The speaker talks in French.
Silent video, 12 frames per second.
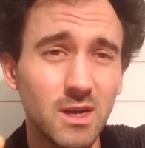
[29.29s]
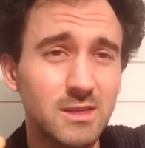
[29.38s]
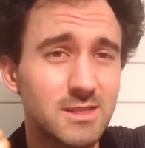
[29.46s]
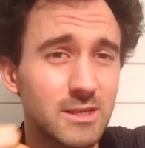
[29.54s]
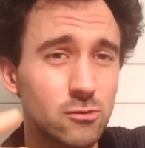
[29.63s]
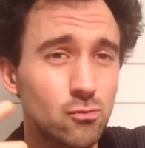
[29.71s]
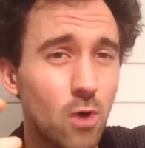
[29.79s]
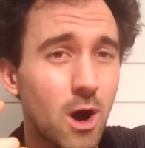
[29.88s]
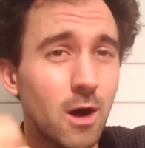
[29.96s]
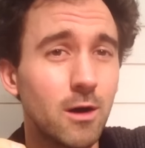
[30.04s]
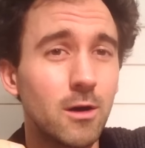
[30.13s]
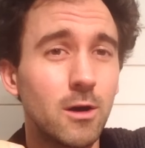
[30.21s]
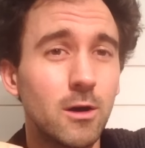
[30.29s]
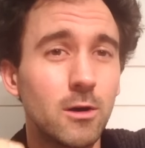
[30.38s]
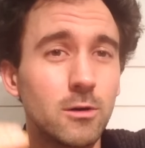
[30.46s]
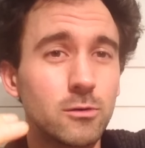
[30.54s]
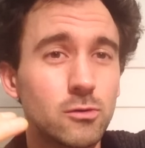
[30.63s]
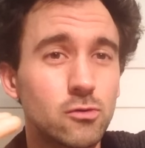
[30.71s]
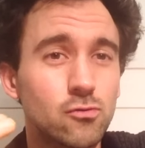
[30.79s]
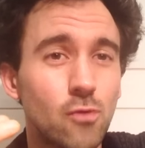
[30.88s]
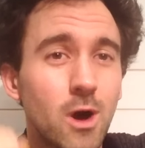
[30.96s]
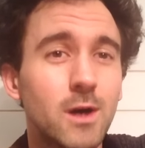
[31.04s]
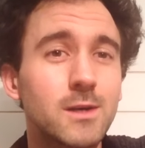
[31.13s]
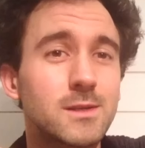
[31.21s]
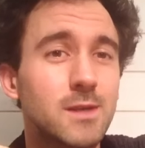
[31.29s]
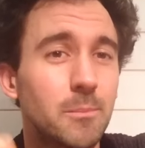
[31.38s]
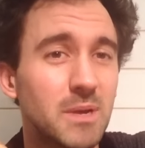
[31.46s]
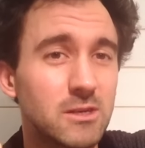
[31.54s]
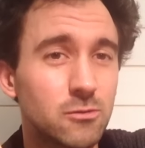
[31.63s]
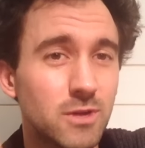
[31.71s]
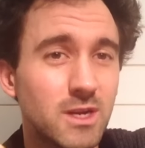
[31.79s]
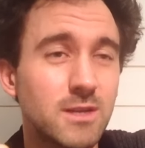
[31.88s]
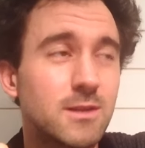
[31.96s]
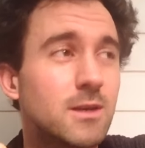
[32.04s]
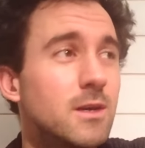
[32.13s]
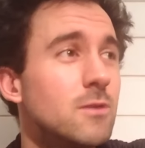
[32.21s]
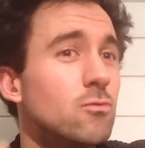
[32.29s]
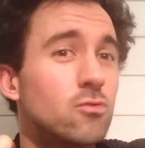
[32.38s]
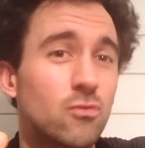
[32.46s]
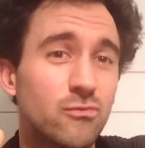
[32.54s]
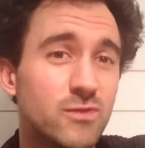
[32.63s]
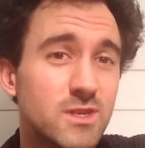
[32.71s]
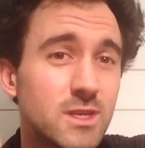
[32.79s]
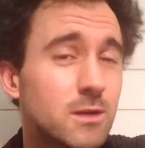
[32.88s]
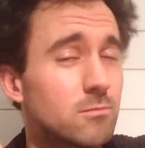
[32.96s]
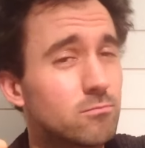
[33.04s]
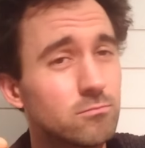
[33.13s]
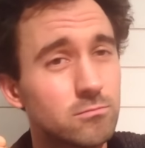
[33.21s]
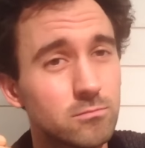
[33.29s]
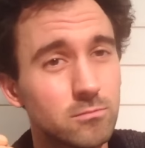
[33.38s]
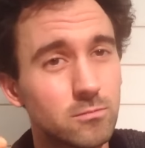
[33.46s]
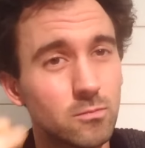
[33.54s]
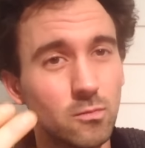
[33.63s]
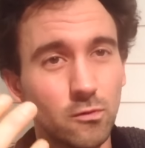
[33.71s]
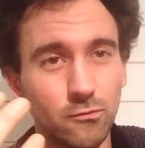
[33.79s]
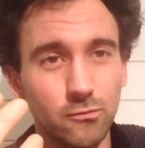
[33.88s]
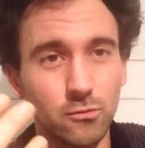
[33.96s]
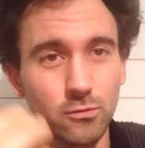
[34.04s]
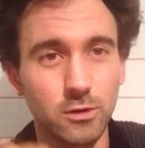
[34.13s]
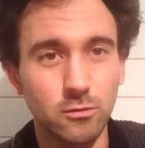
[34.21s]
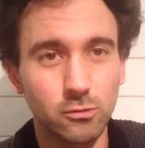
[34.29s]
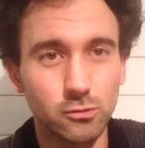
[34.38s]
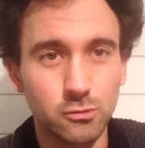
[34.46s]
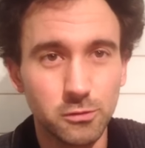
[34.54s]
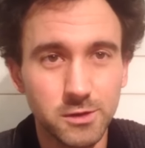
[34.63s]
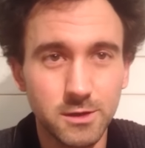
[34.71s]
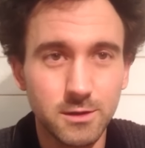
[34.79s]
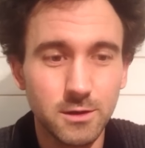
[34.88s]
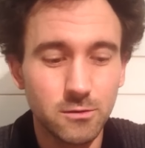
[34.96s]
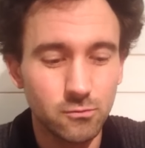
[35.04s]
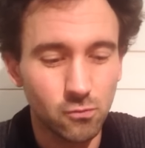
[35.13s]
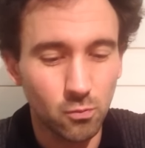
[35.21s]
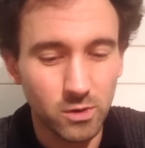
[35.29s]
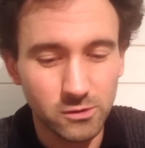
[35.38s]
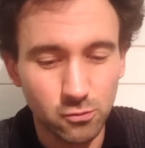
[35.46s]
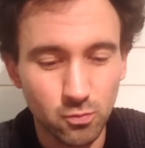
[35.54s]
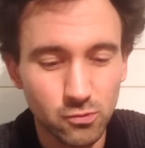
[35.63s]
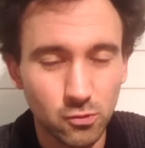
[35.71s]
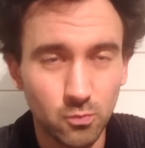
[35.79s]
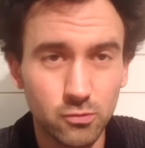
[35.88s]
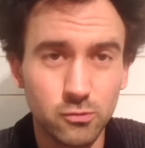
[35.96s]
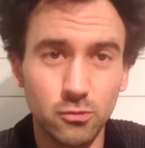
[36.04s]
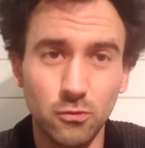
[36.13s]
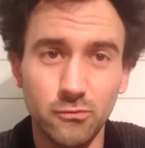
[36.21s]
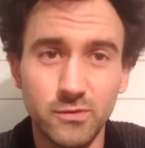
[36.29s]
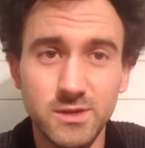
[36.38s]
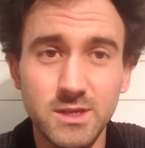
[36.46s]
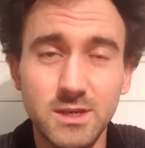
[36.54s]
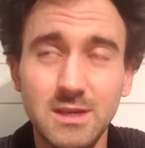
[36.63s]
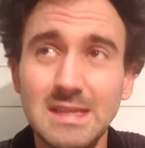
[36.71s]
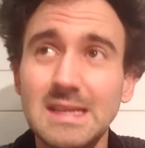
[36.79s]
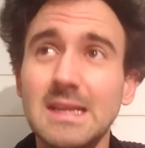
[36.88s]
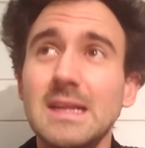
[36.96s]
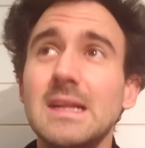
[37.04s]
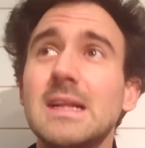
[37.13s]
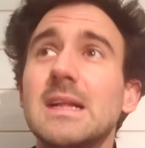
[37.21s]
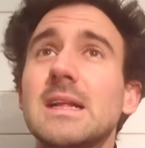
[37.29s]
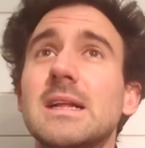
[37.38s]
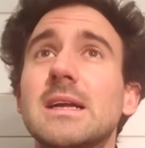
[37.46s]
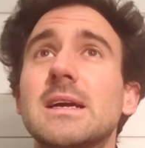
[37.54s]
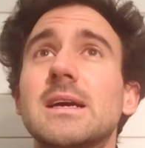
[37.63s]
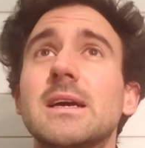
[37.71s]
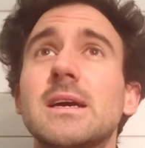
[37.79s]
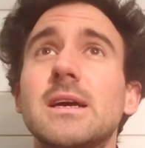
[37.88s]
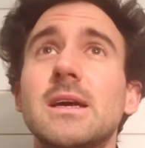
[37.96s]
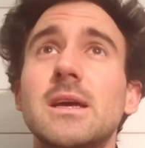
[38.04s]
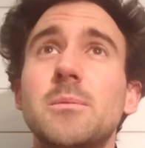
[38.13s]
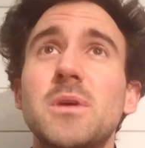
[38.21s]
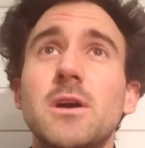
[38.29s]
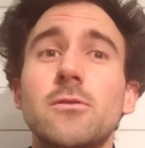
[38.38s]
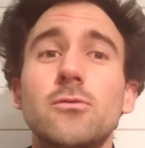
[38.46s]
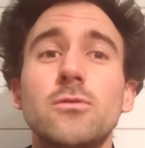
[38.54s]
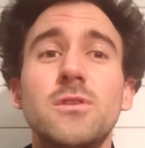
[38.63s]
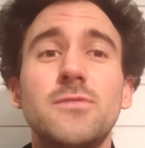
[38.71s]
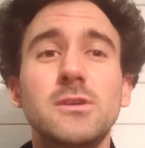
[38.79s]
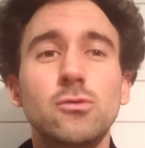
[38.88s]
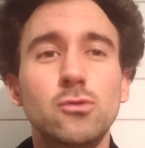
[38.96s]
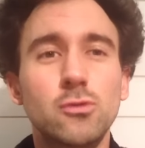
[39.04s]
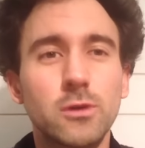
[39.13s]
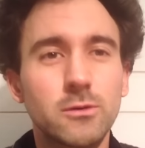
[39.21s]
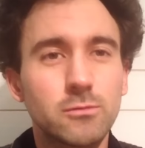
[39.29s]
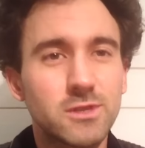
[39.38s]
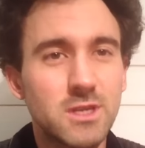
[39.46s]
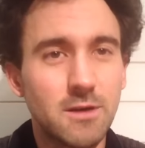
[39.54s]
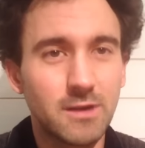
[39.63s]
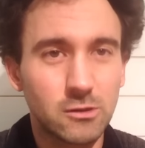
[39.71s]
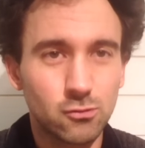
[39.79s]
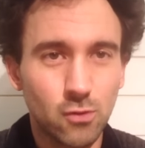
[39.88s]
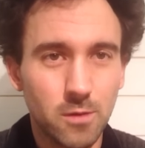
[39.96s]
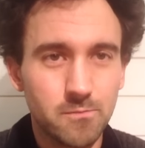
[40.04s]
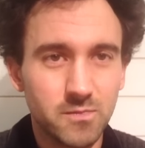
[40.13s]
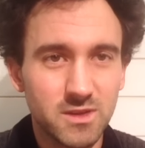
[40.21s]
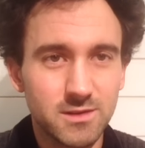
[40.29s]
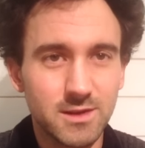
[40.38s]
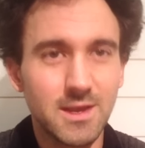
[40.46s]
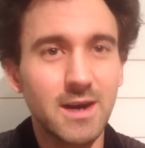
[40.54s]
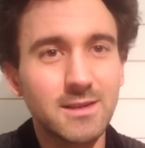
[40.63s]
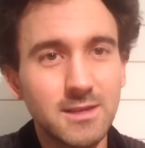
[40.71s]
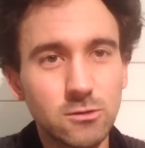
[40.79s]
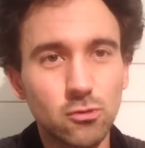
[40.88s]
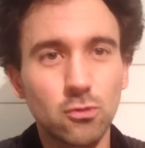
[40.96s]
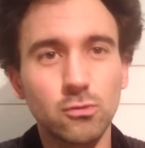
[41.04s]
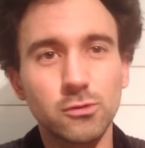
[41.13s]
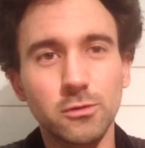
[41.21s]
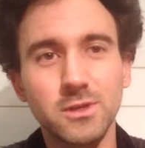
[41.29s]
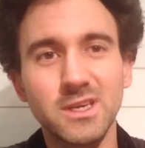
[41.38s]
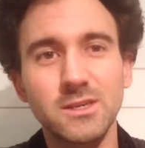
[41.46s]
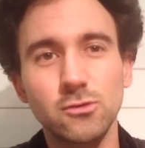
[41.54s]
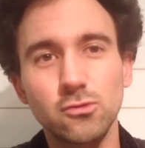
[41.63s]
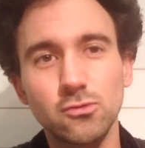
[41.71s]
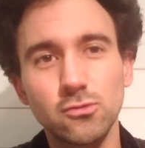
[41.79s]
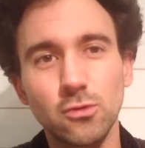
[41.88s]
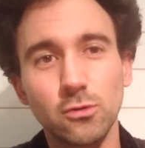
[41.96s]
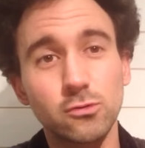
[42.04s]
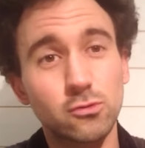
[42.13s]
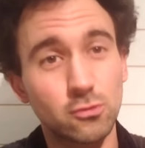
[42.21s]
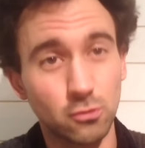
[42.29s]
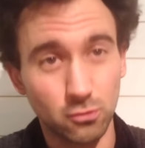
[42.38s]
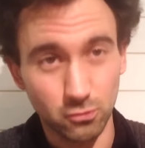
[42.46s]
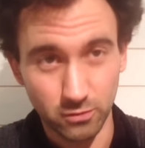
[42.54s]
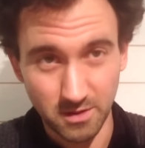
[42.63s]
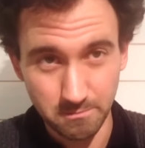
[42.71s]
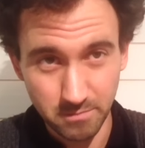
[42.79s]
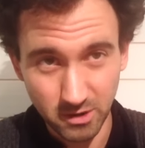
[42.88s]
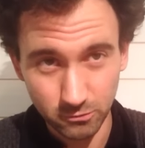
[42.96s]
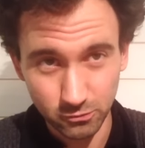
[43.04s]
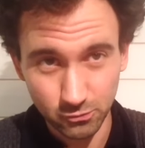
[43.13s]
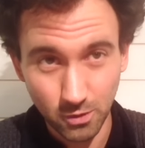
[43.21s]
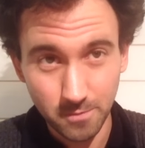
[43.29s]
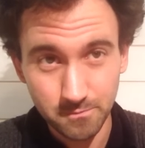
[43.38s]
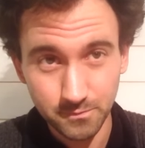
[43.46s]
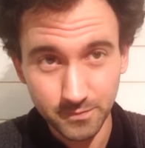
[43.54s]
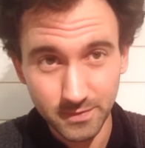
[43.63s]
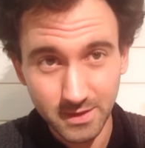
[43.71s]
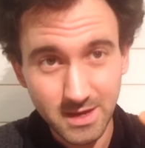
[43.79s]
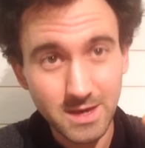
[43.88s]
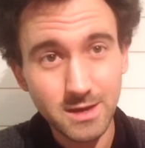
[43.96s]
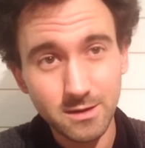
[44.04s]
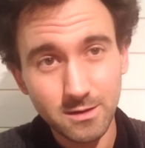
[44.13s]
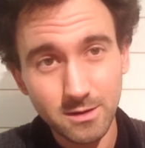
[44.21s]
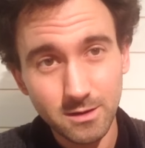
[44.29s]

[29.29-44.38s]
que ça soit soit sa personnalité ou son physique, vu qu'on est dans une société où on base de plus en plus sur le physique, eh bien, une des façons de se réconcilier avec soi, c'est d'arrêter de se concentrer sur ce que l'on n'aime pas en soi et